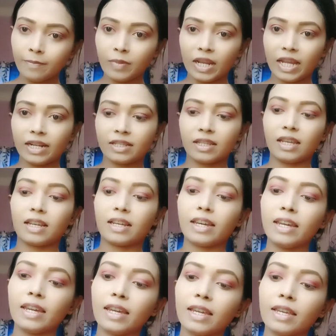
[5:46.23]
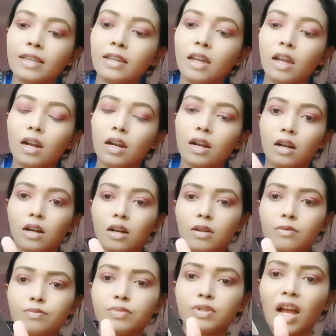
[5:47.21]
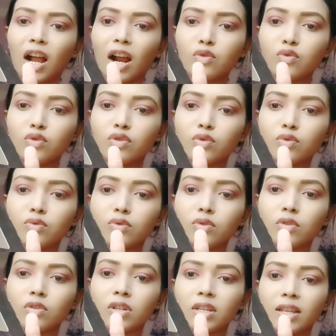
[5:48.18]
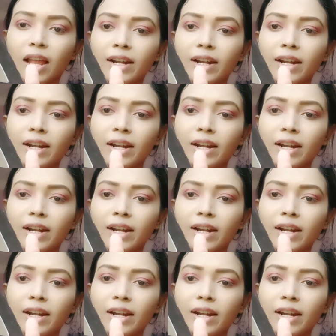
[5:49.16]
প্লেট থেকে এই দারুণ সুন্দর